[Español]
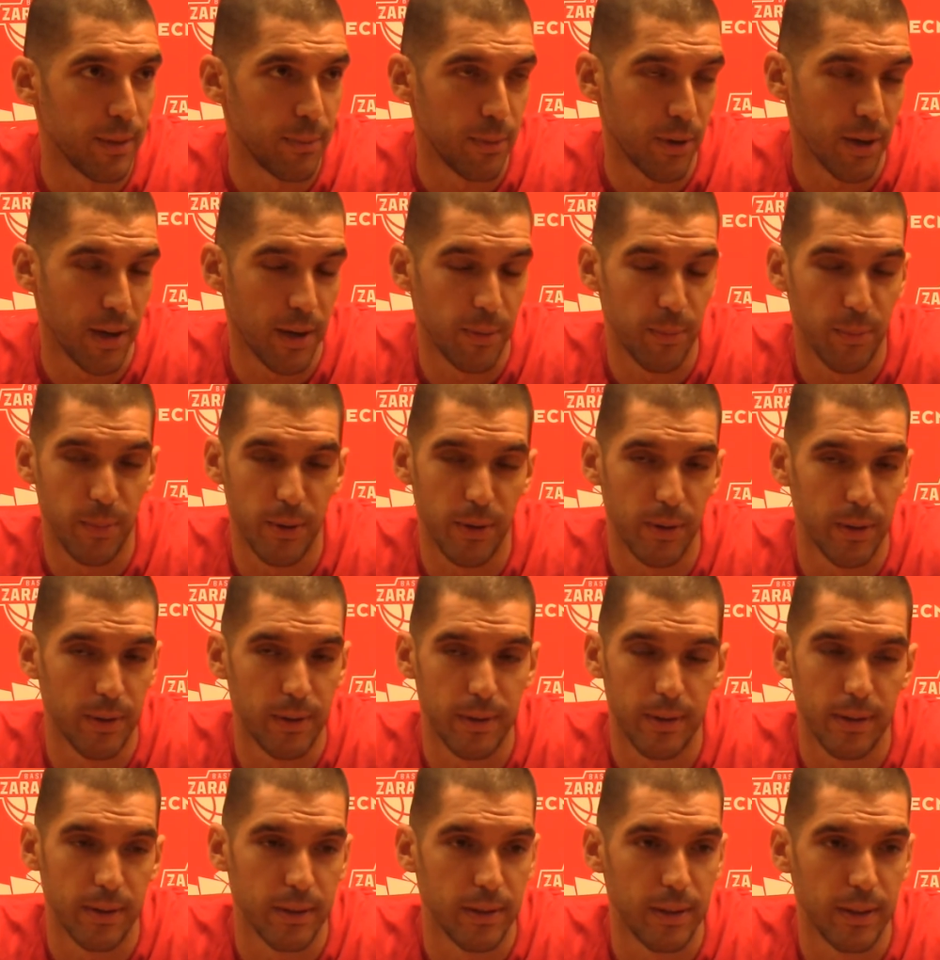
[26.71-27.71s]
Por ejemplo,
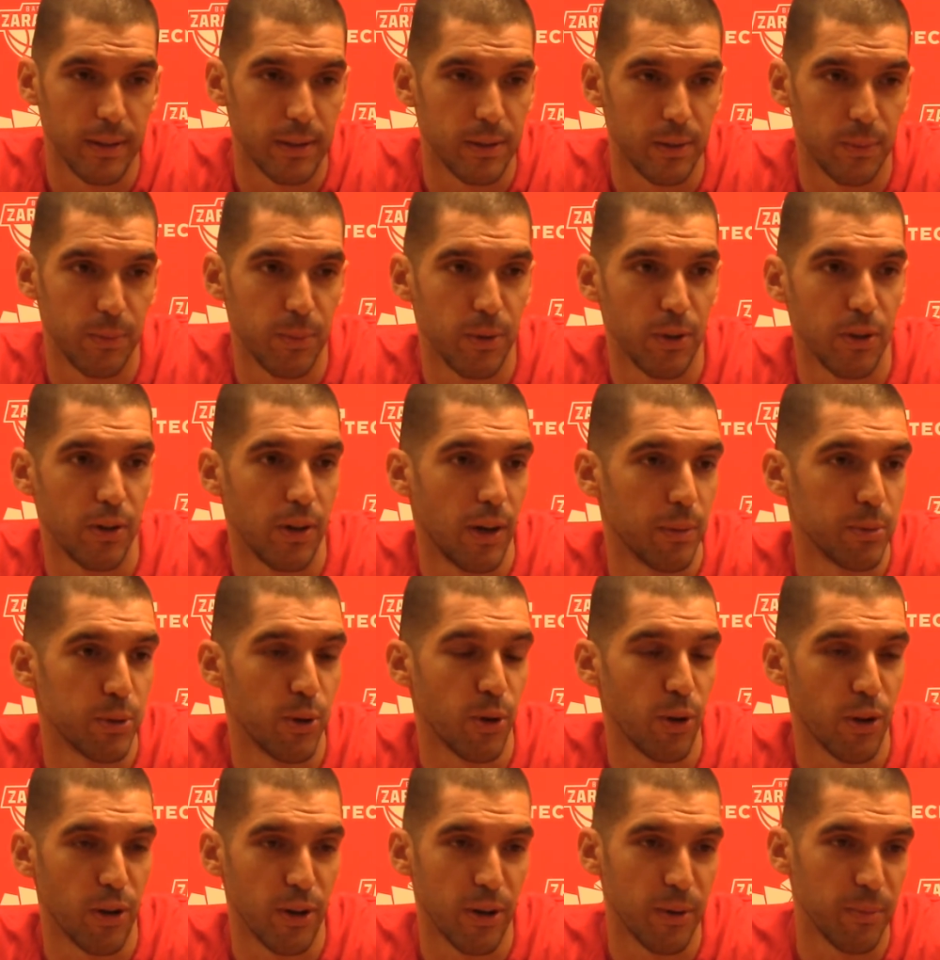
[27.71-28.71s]
es un poco
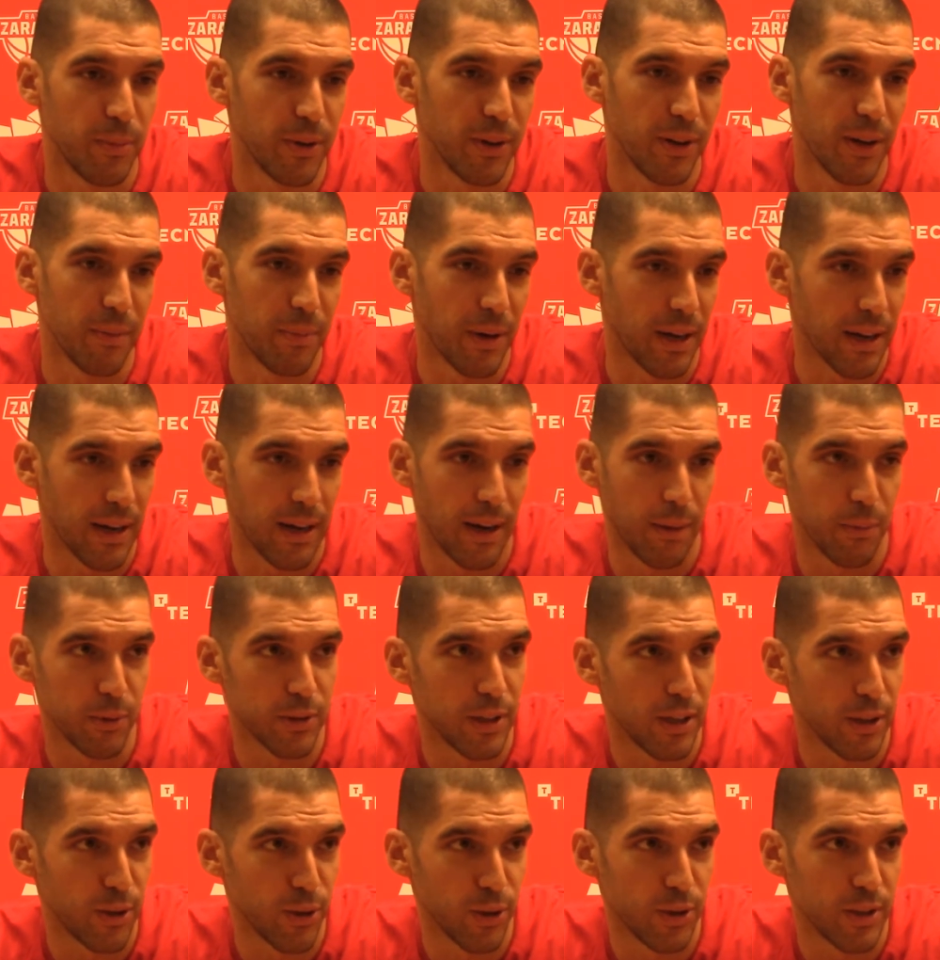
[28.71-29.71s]
absurdo, ¿no? Pero aparcábamos
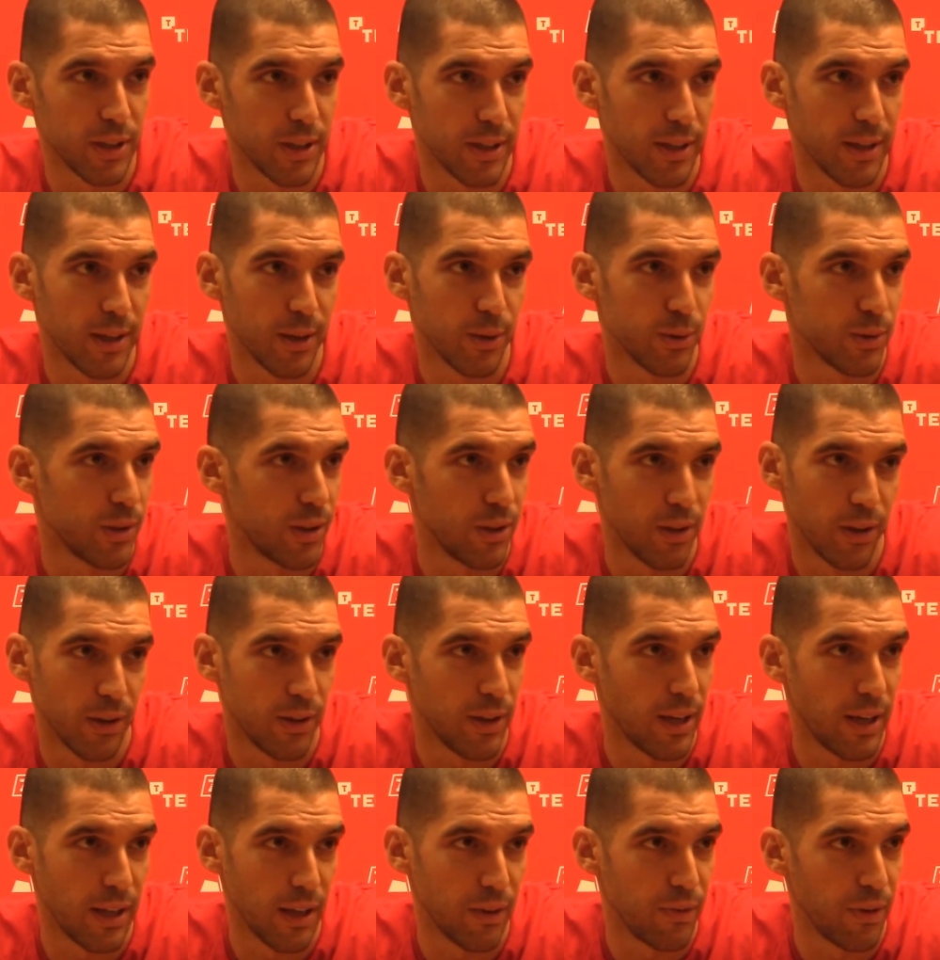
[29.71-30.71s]
el coche en un sitio
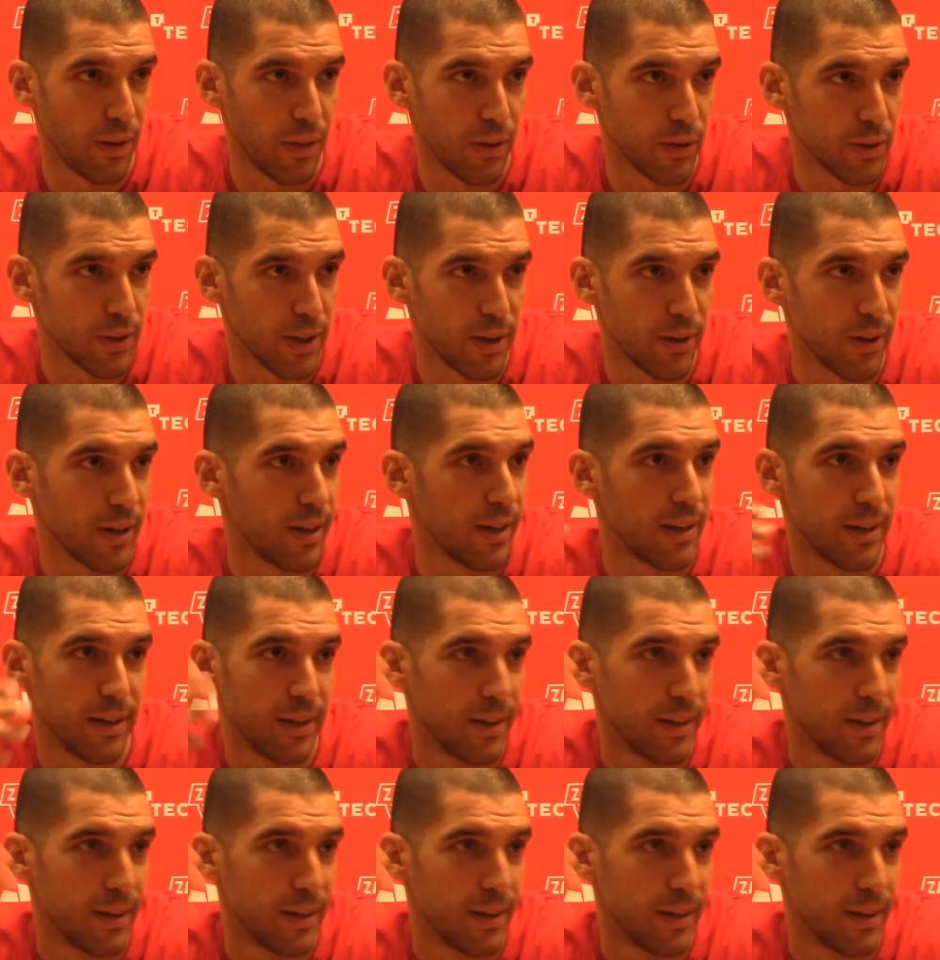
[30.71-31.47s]
donde hay edificios ahora